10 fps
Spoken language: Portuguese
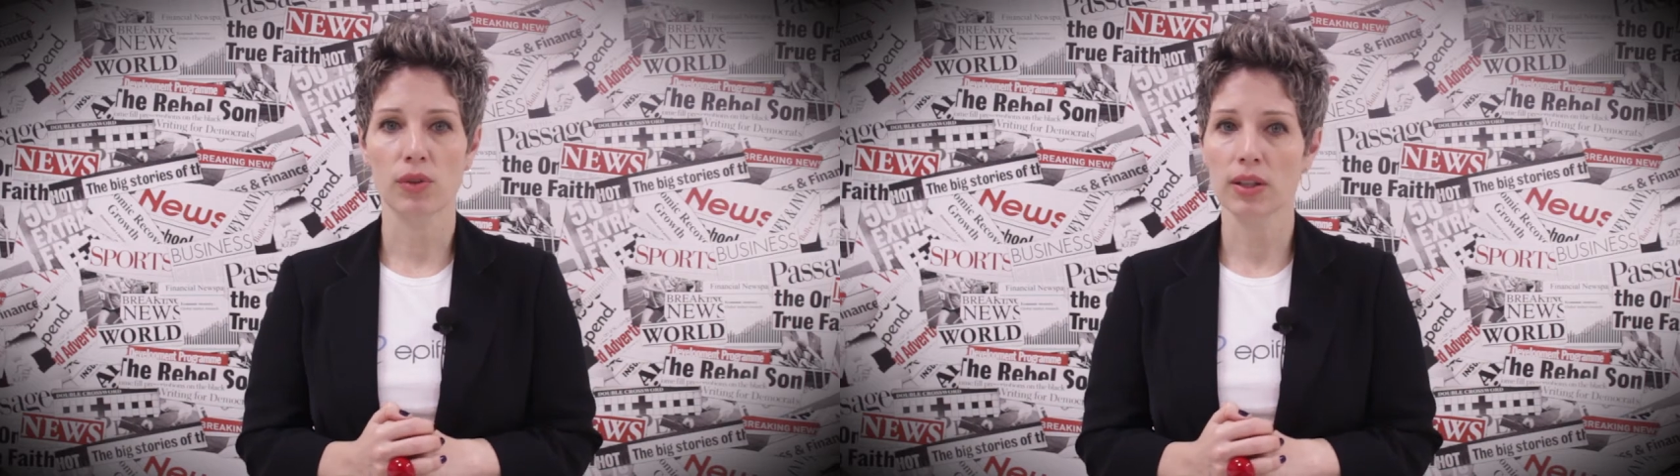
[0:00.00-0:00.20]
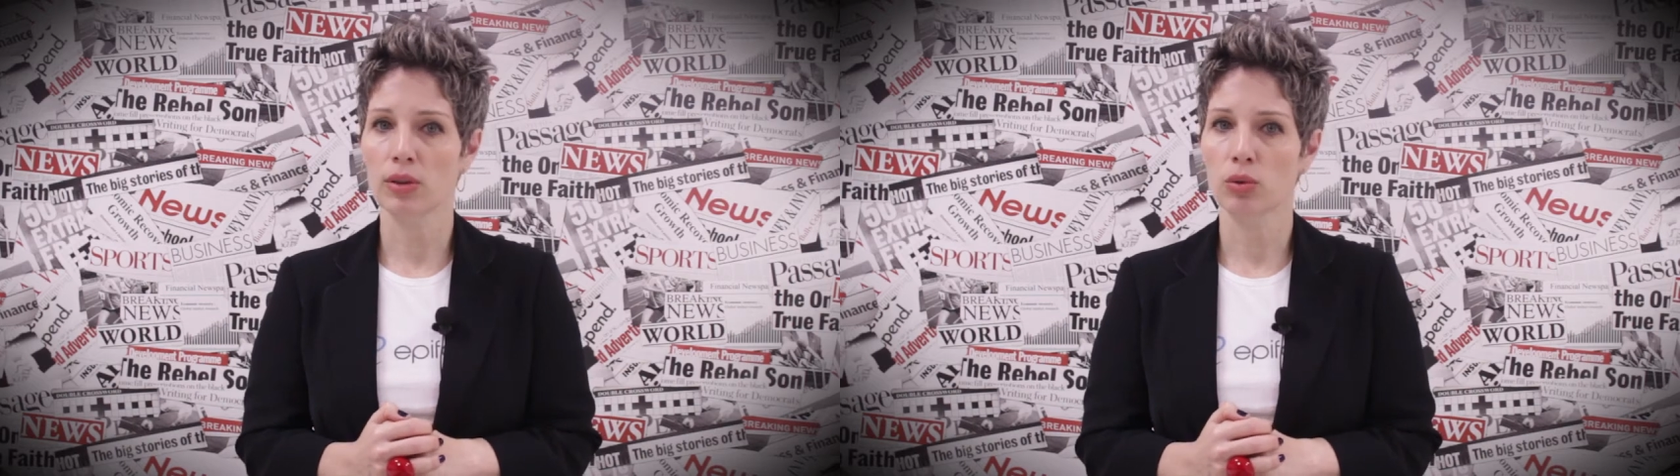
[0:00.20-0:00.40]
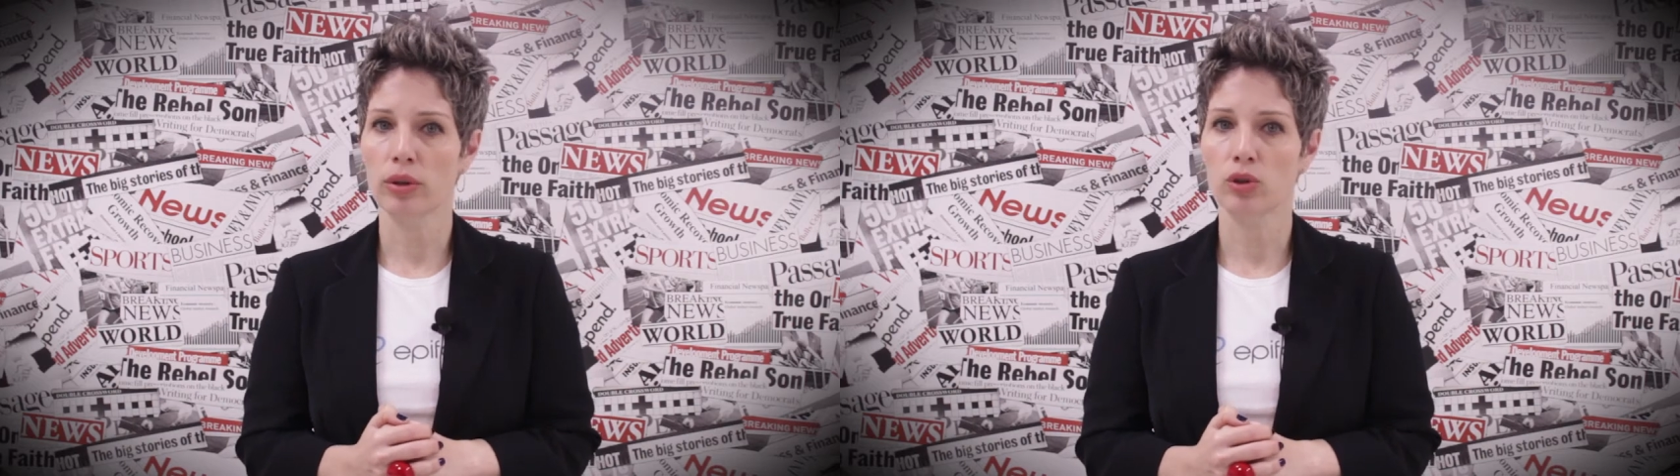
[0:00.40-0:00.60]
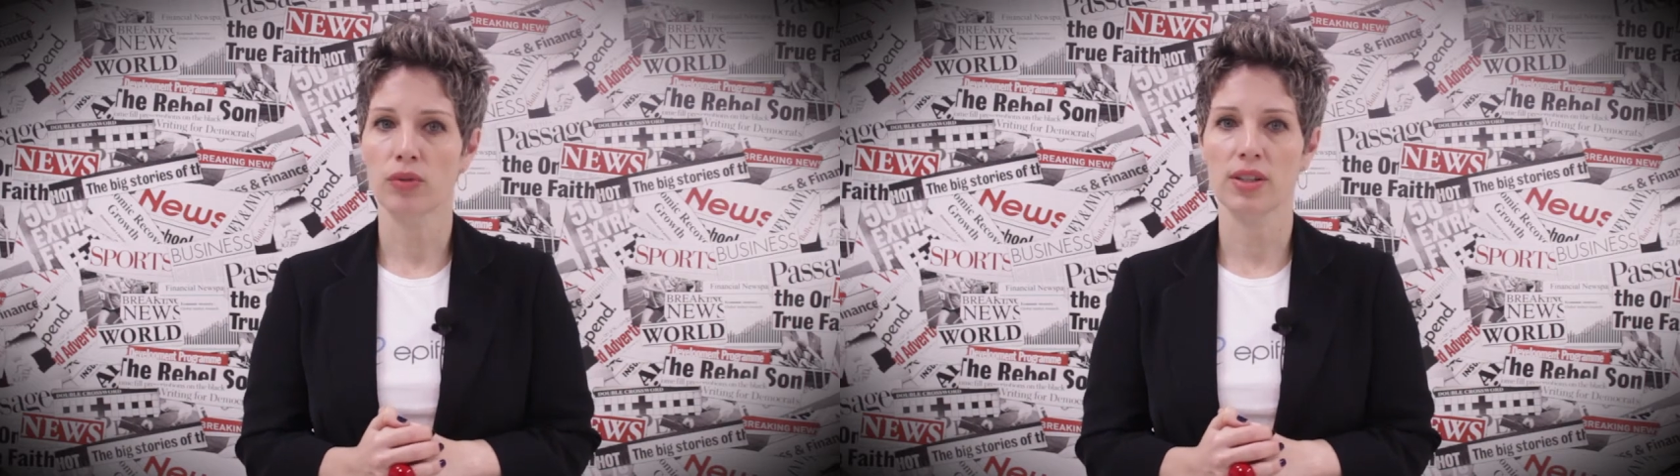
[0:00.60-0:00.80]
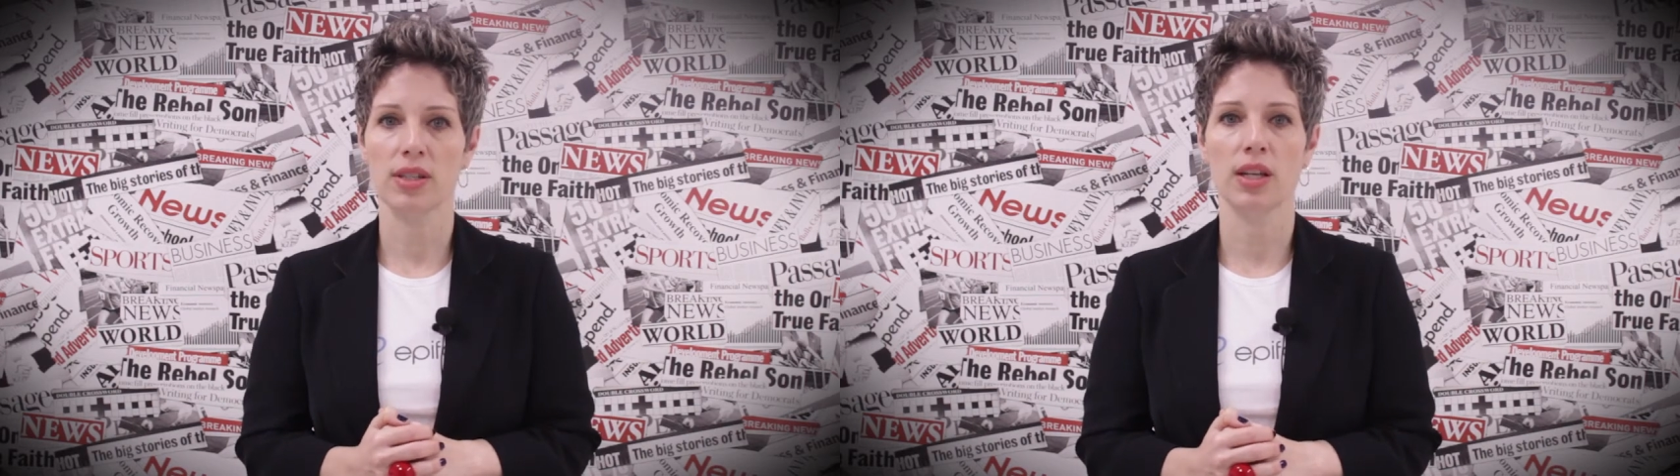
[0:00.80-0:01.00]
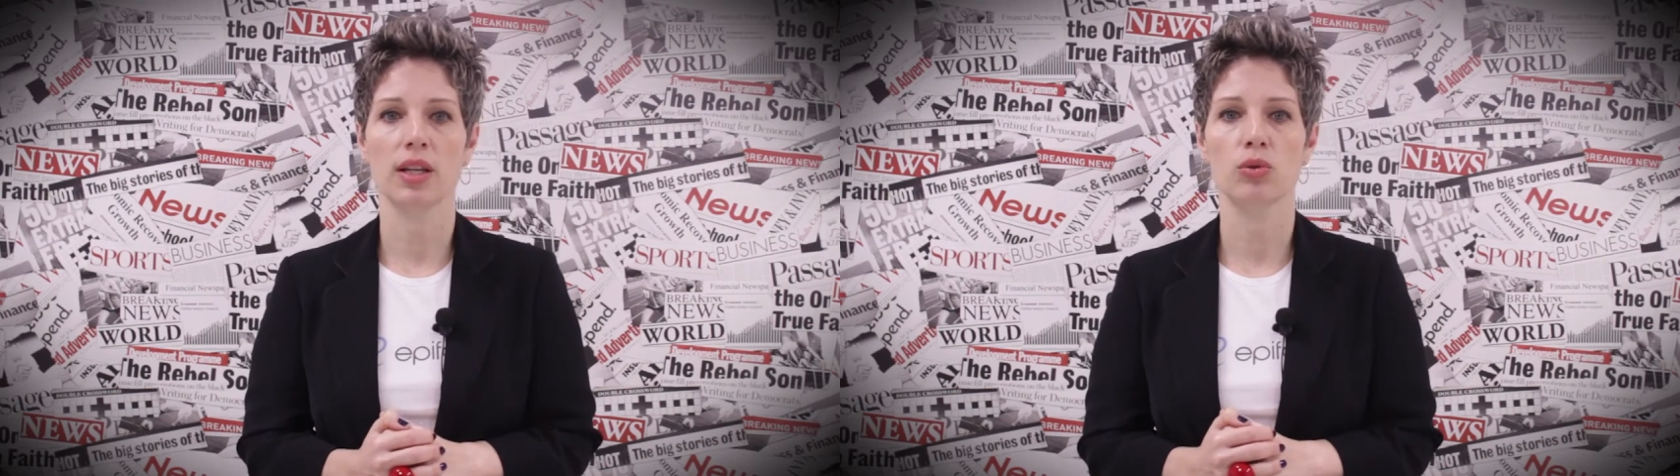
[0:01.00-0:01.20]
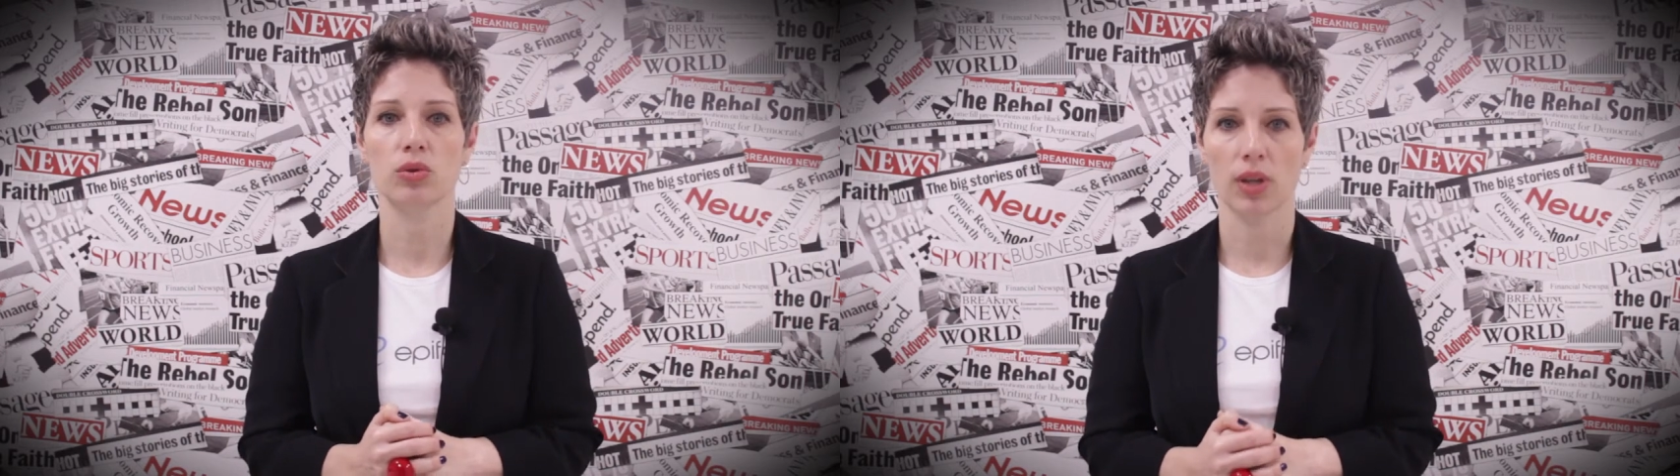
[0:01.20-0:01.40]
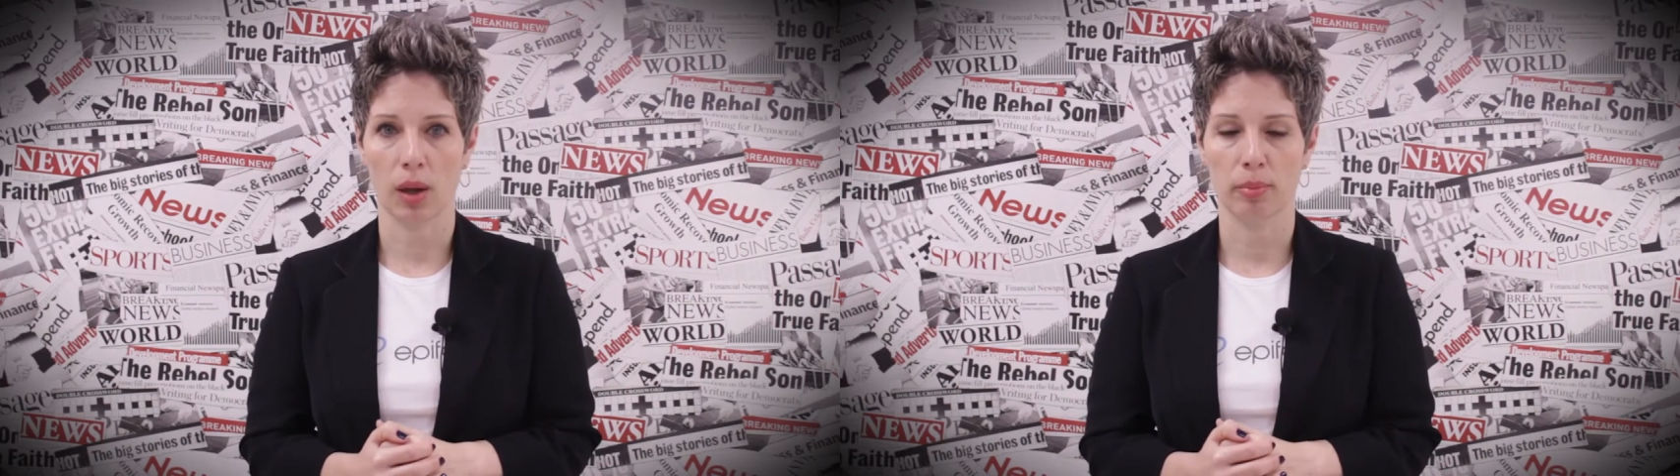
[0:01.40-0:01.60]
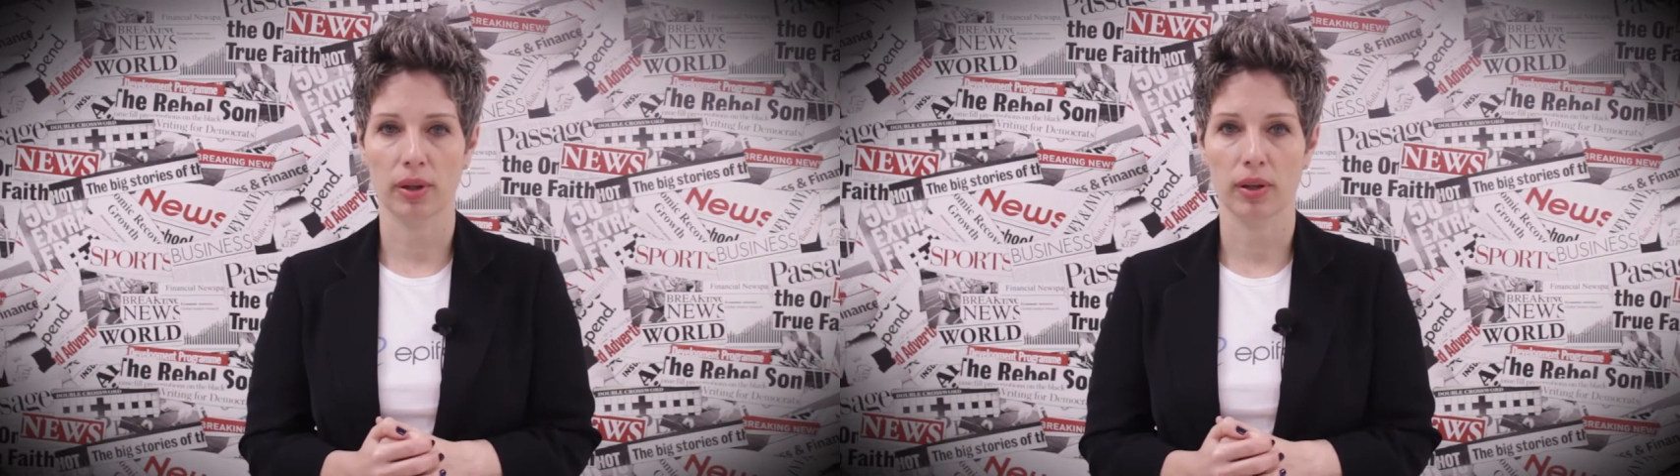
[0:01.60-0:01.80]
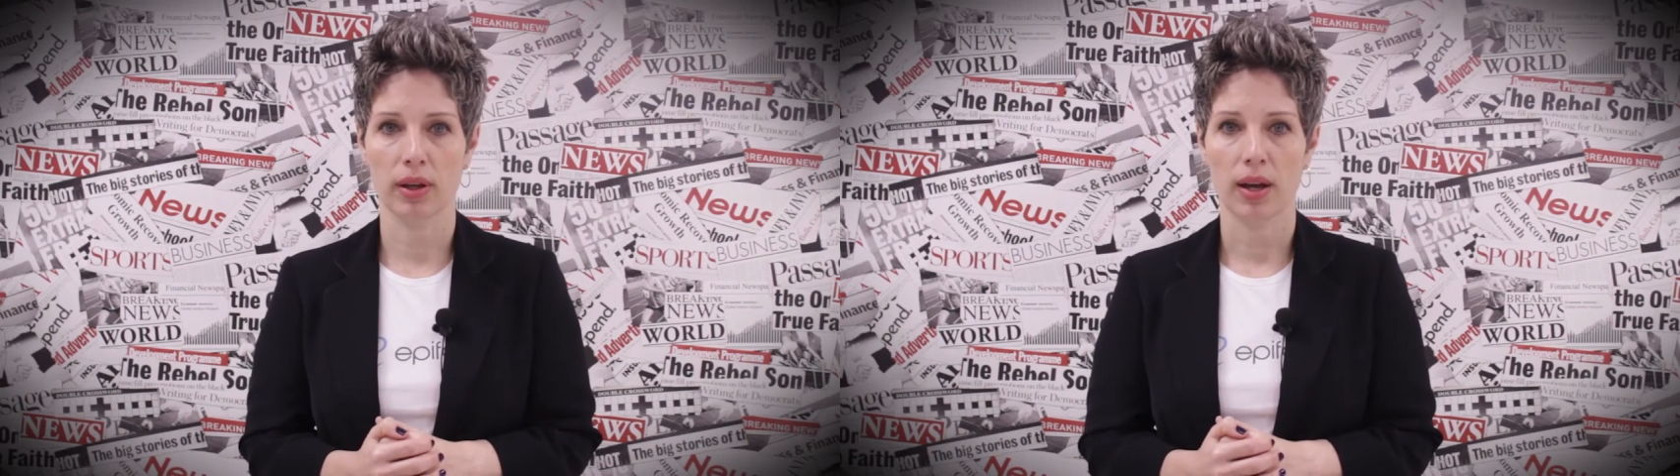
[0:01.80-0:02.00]
vendedores de fazerem isso
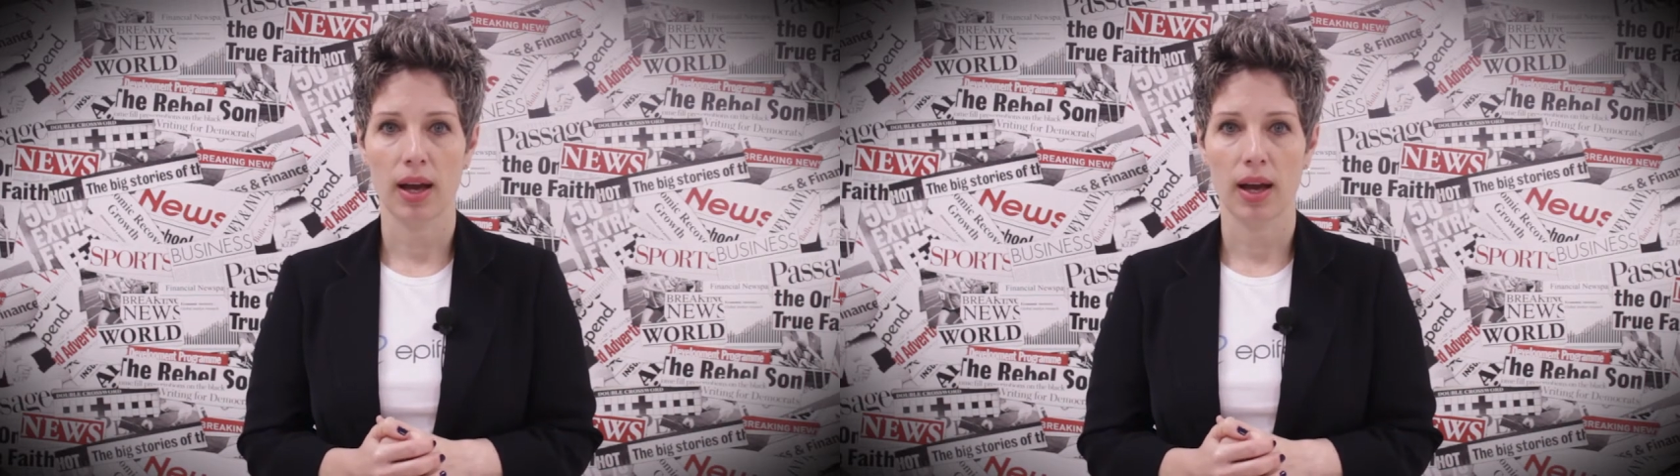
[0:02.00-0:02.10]
sempre.